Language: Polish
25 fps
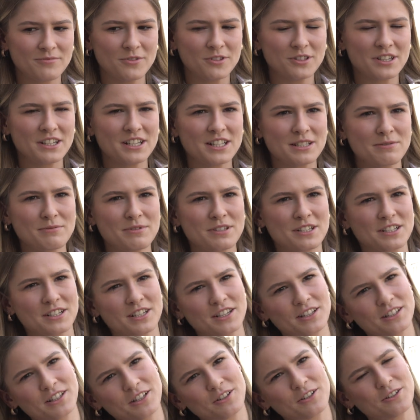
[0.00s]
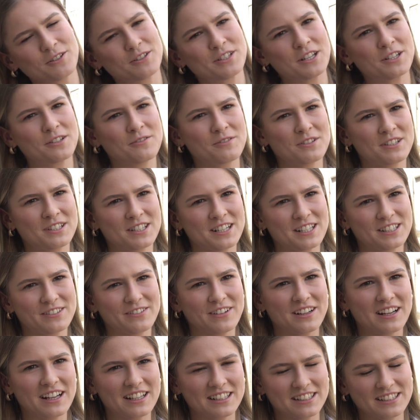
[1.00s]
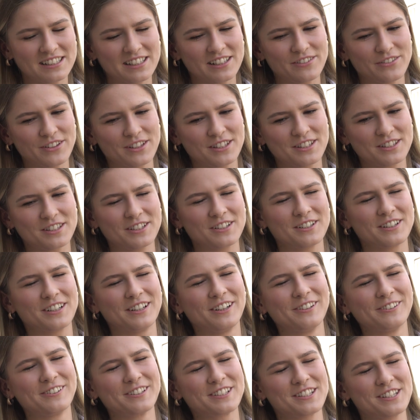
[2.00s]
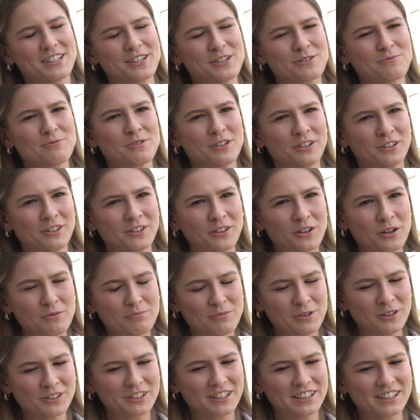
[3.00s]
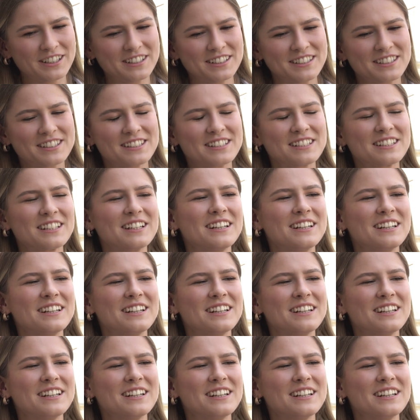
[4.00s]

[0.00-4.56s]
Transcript: No teraz myślę, że trochę już zaczną się zaraz wakacje, więc trochę luźniej już można do tego podejść.